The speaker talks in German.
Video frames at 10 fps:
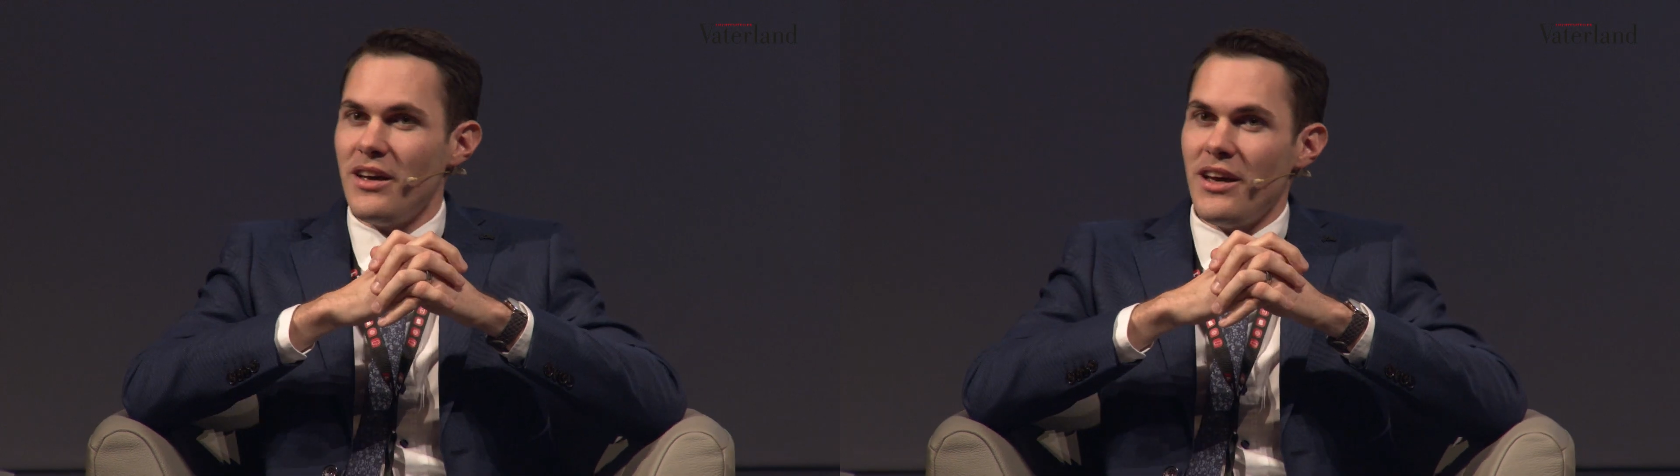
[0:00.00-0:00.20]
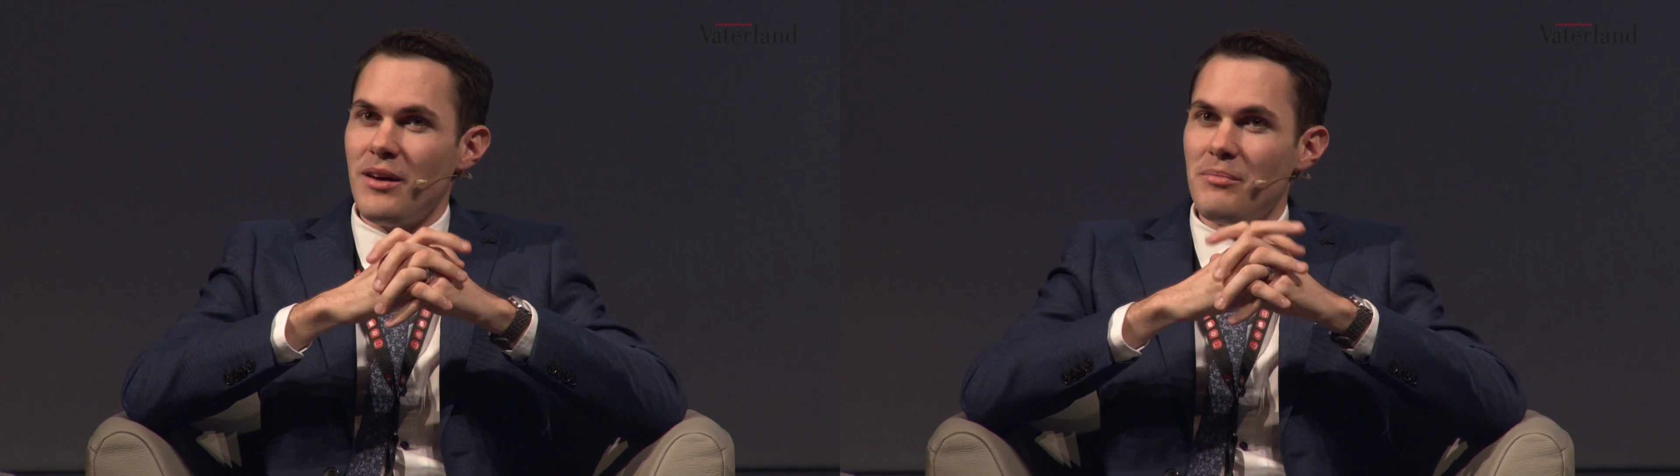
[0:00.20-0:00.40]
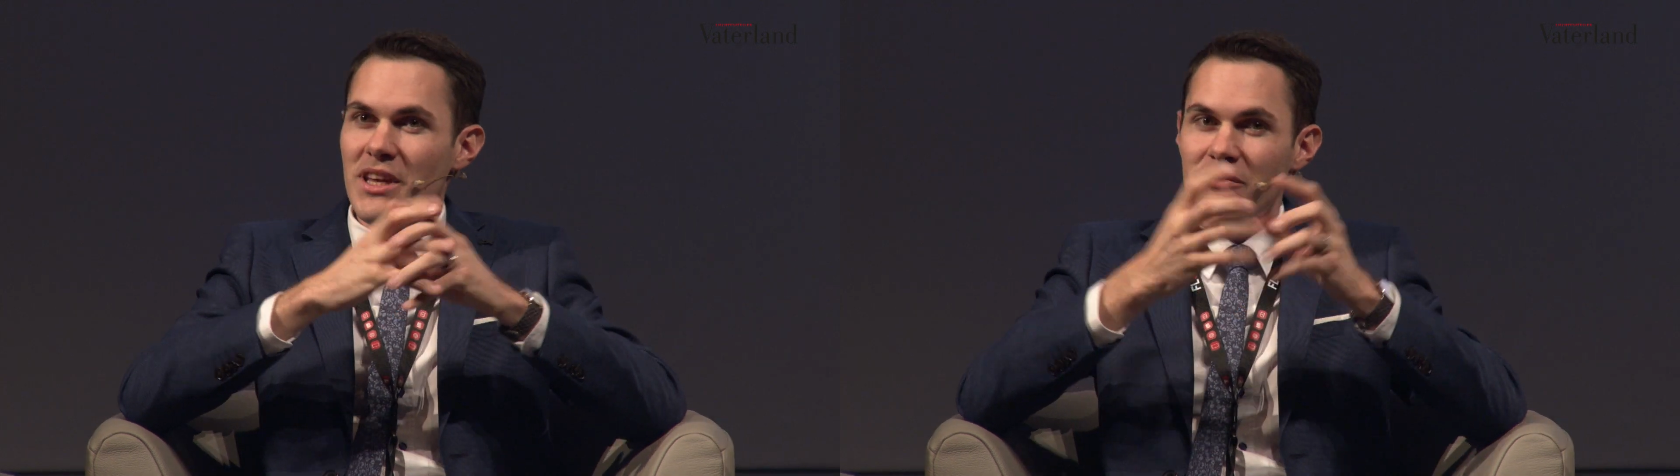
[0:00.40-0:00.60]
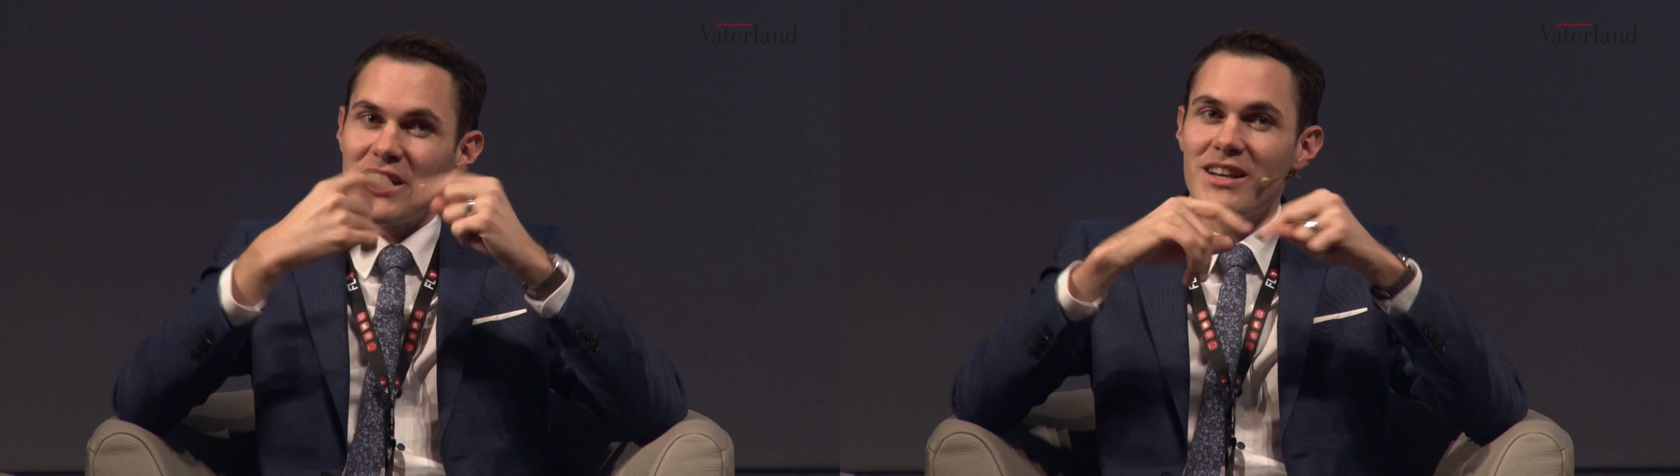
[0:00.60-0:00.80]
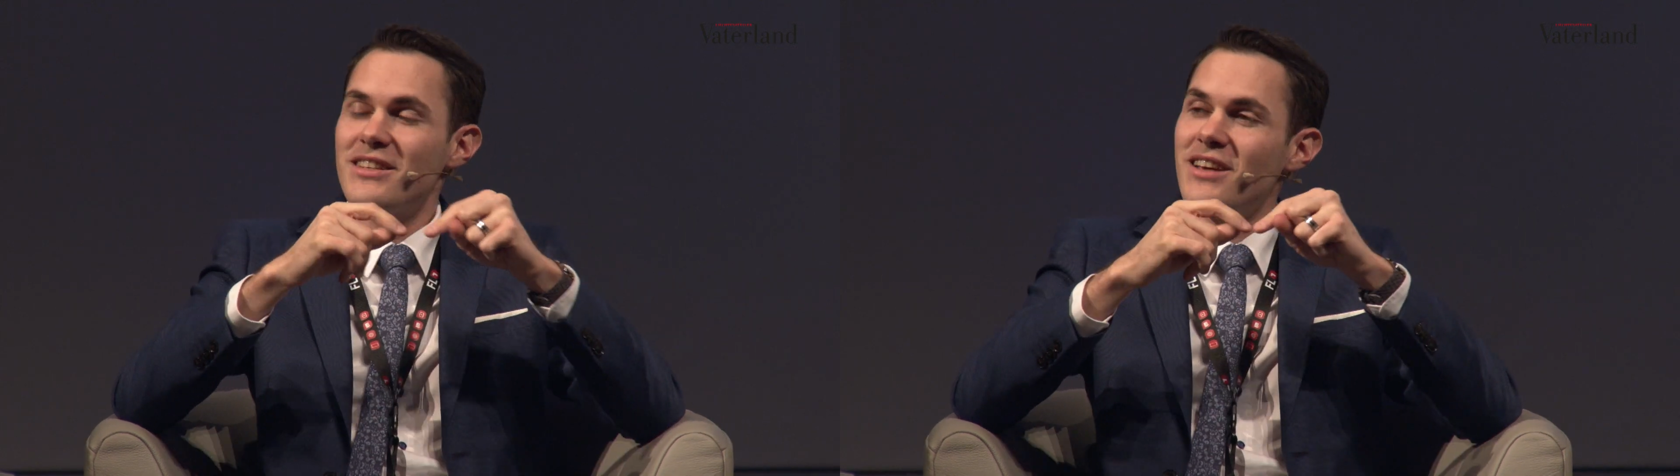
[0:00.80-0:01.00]
Ähm, in
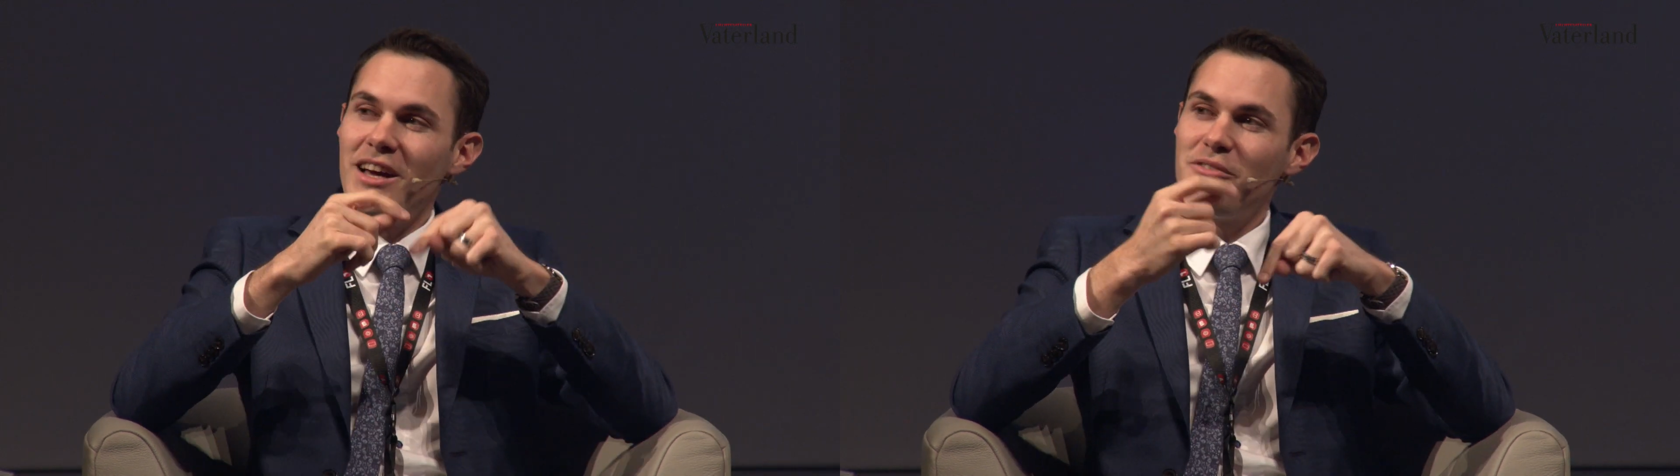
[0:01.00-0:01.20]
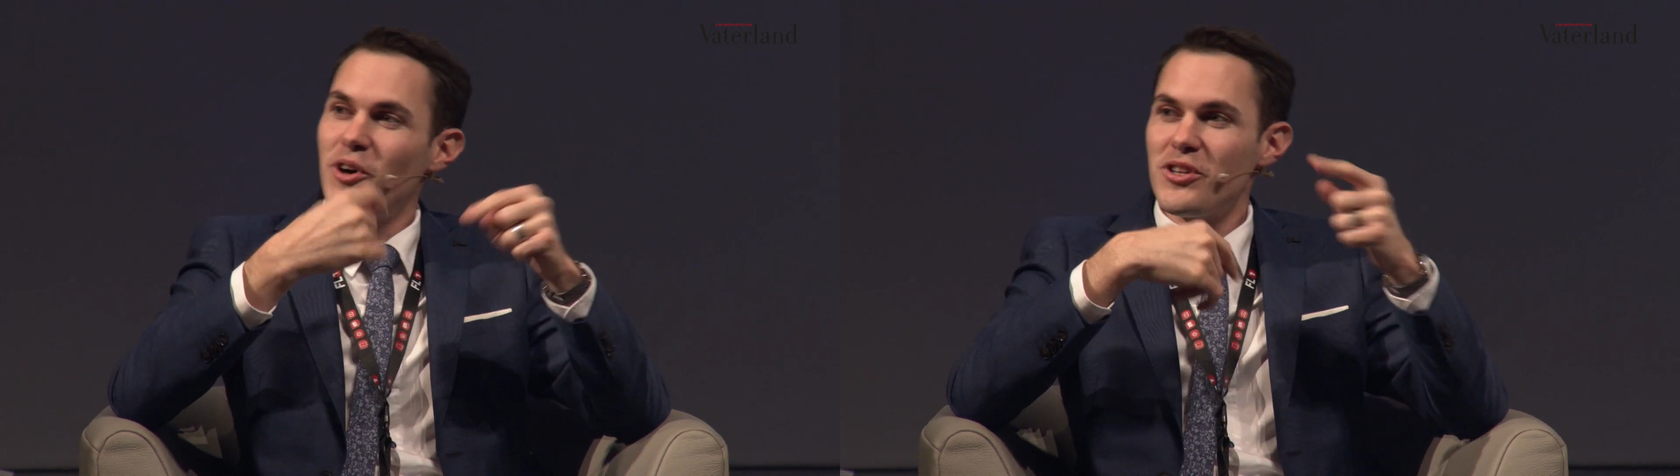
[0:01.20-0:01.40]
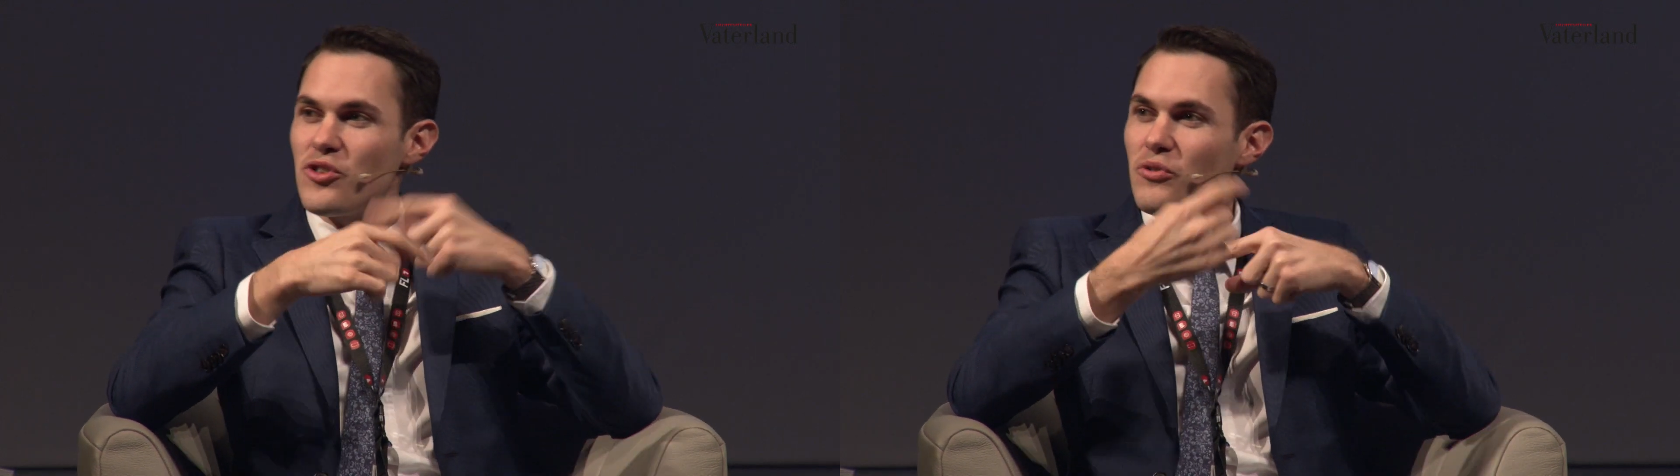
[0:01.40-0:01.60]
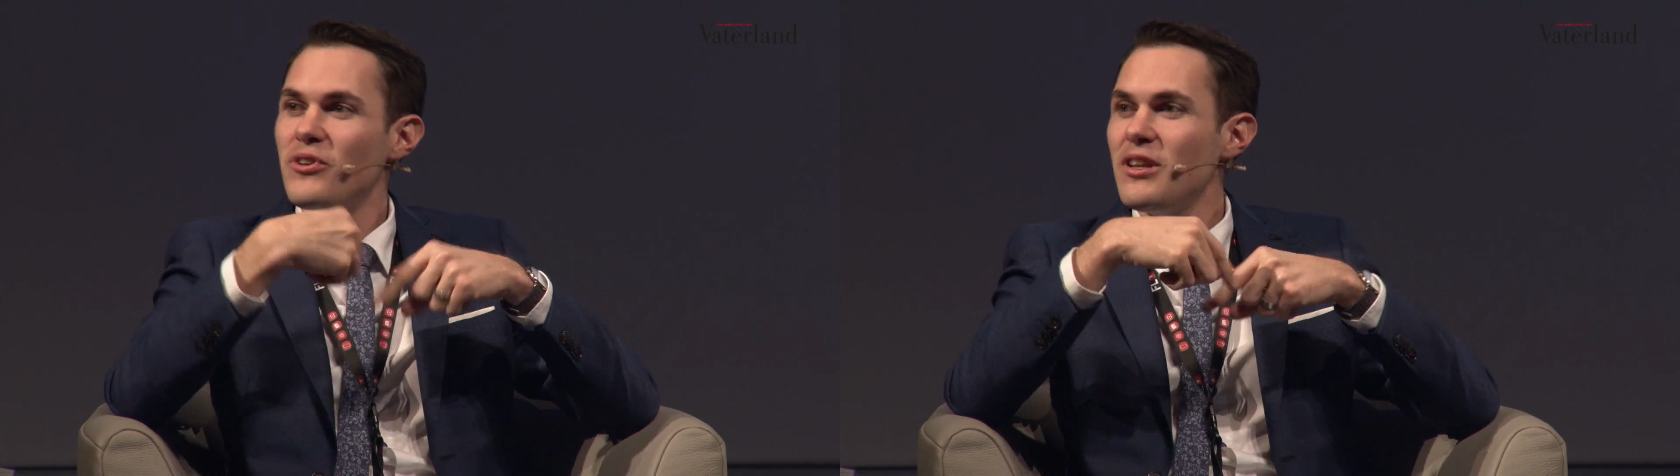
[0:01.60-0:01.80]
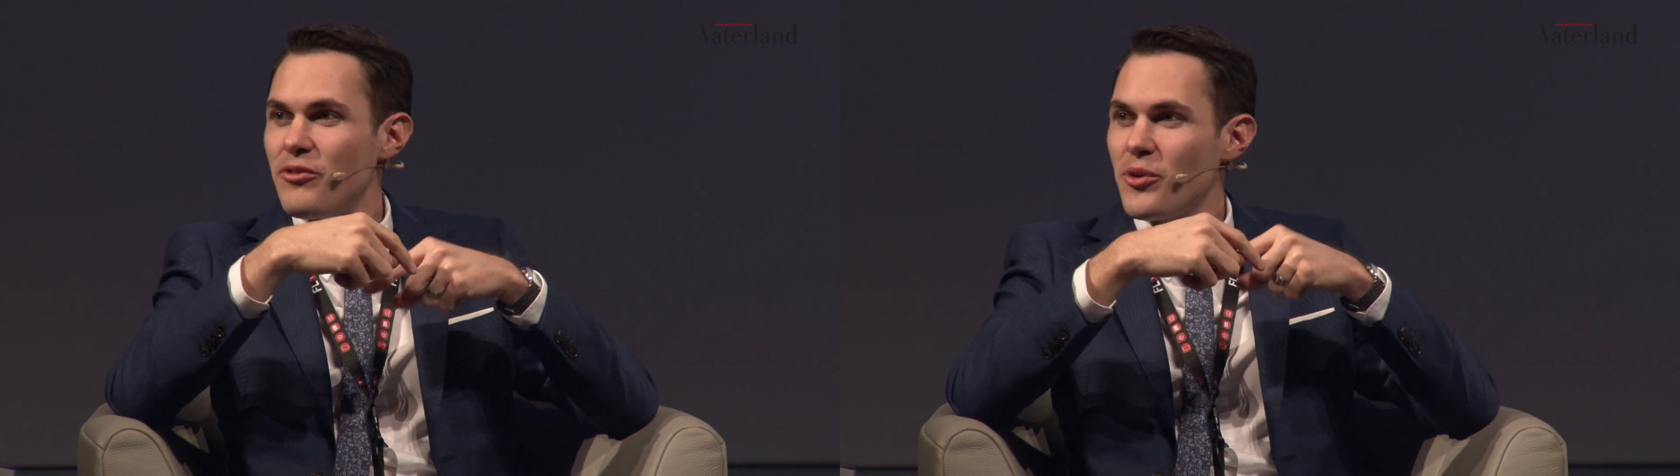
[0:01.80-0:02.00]
Wirklichkeit war es schon
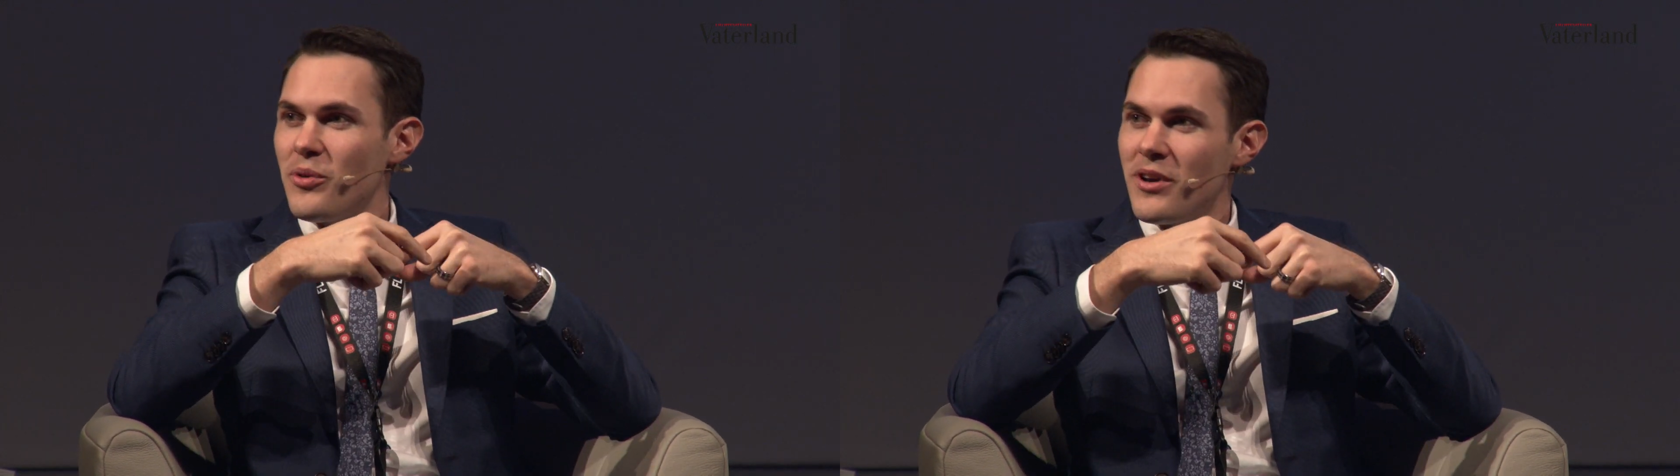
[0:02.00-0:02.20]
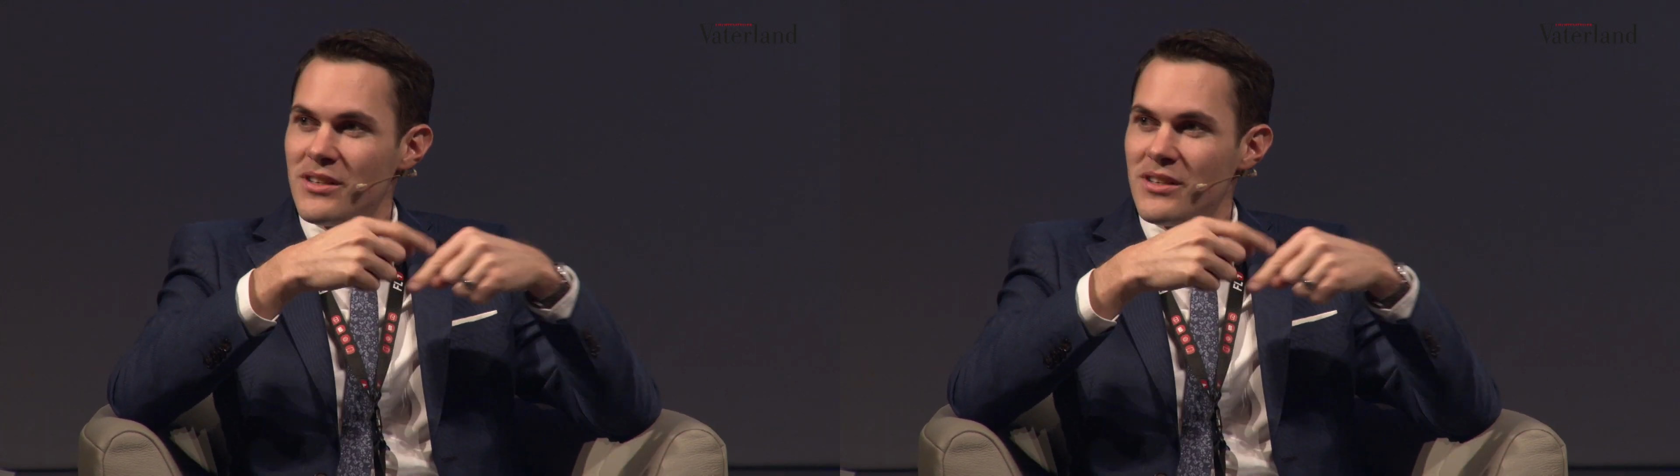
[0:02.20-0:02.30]
viel früher.